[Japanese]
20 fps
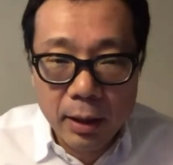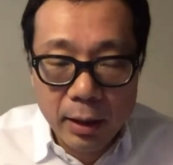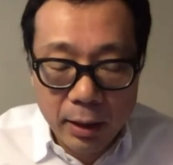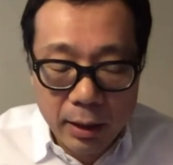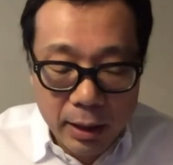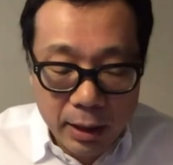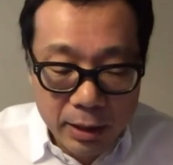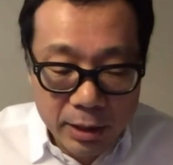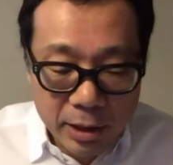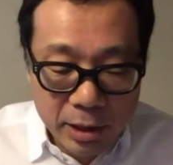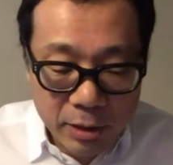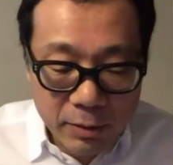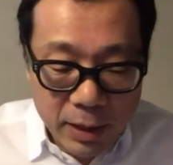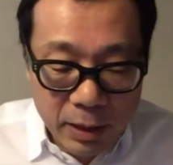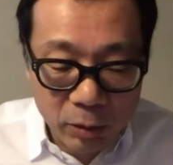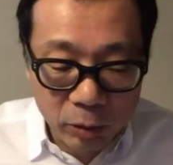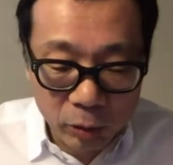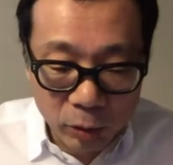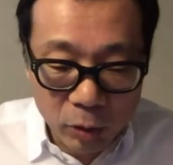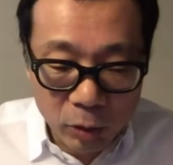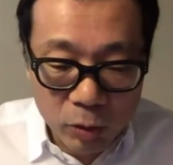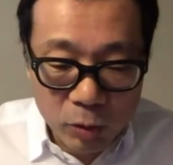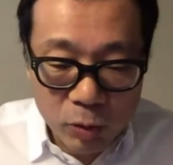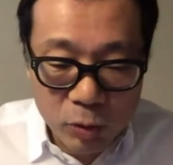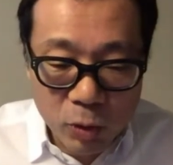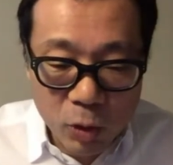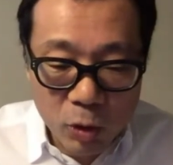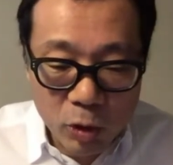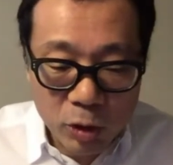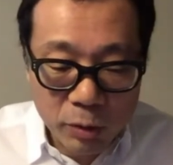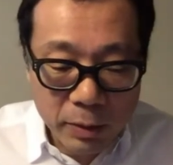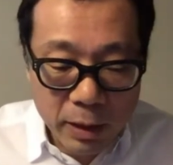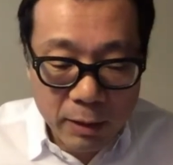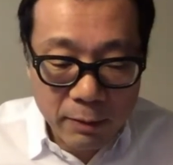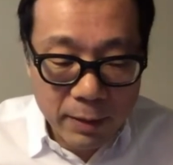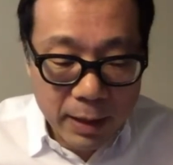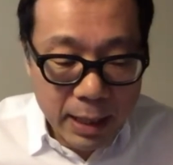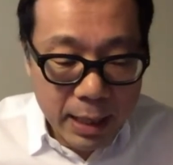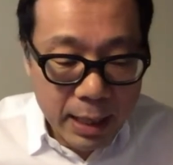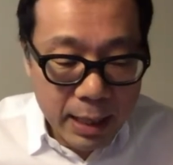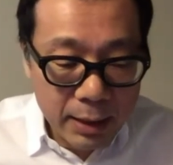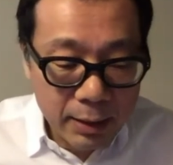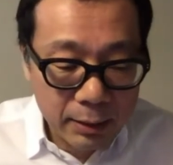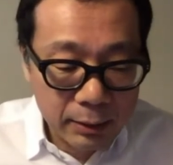えー、実はこのウォークマンは、